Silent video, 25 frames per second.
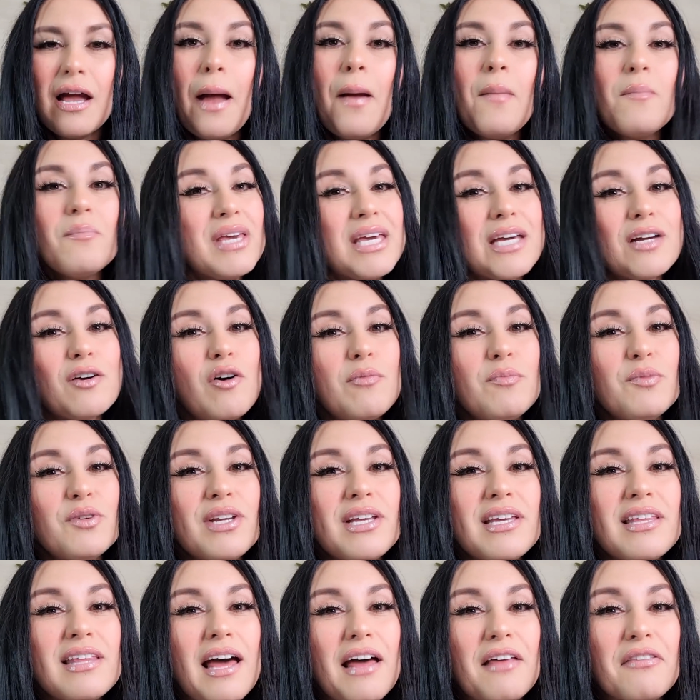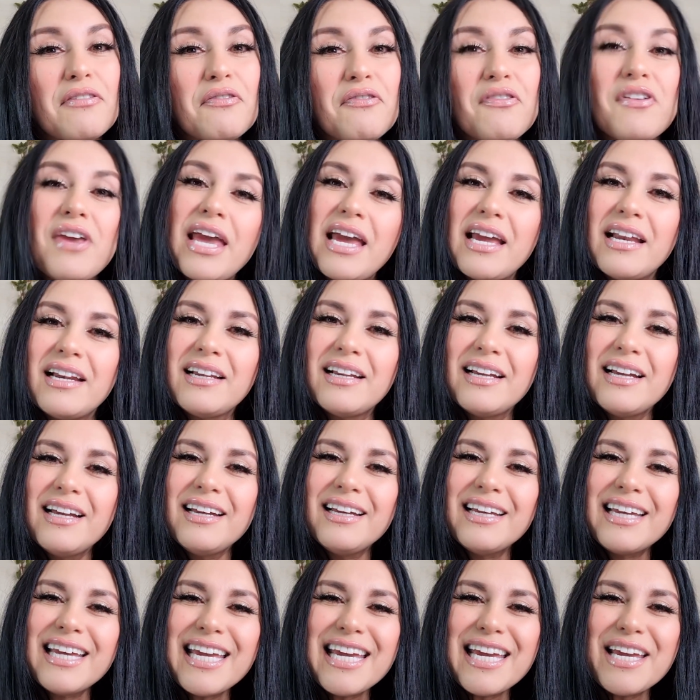mi comunidad fiel
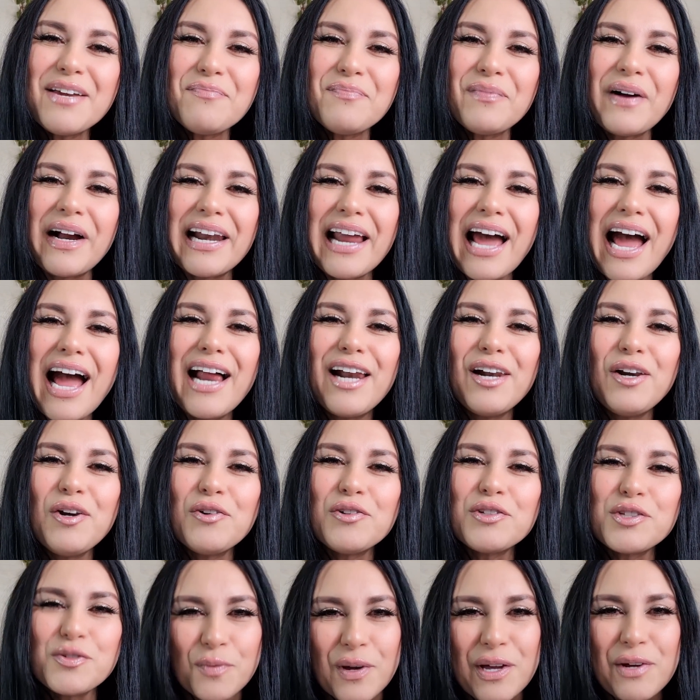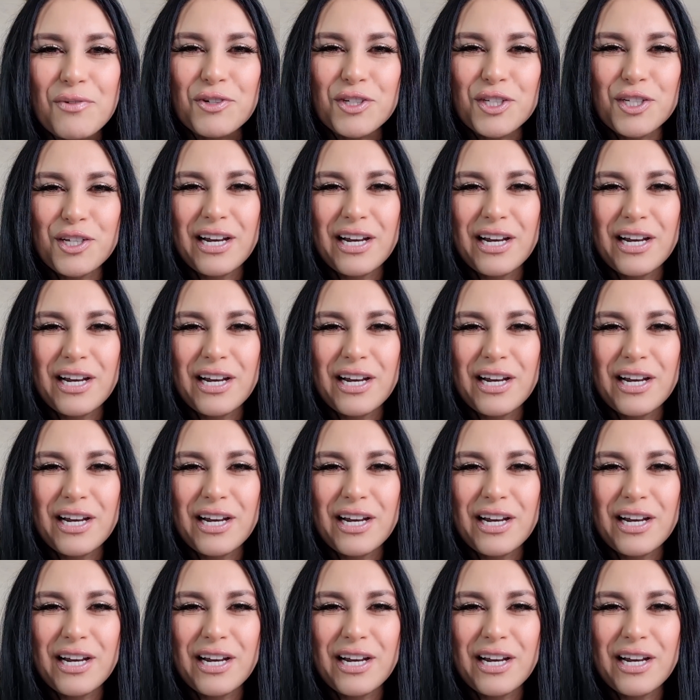y para los nuevos.